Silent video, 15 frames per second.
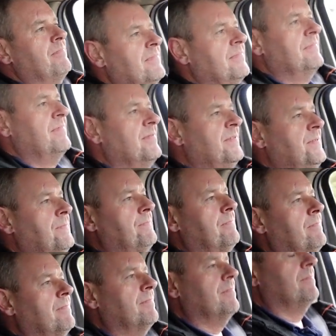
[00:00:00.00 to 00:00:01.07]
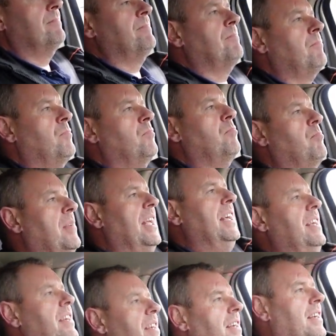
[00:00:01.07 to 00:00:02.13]
Ich könnte ja noch zum, zum Rathausmarkt noch
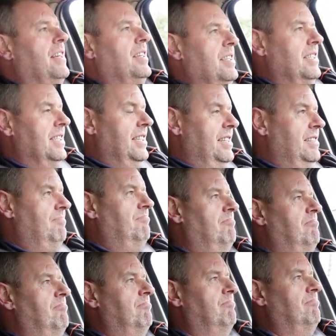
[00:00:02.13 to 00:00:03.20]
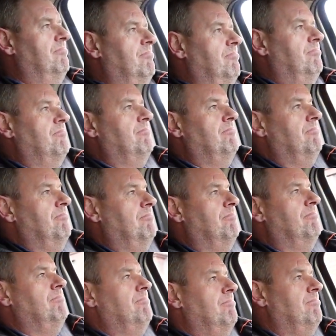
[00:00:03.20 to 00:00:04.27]
fahren, da was loswerden in der Tiefgarage.
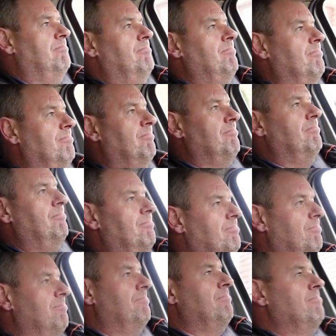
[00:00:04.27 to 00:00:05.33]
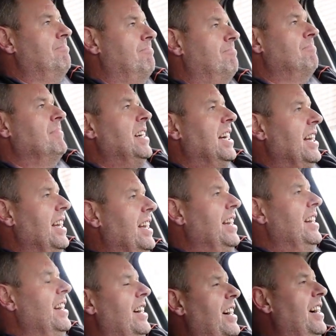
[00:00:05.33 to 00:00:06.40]
Da sind ja große Mietertonnen, aber da habe ich mir noch einen
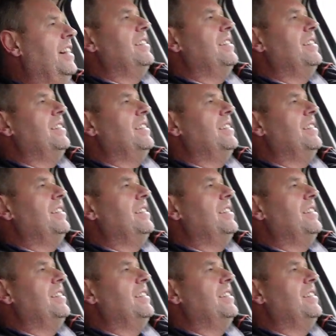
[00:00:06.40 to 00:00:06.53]
Schlüssel ah, für.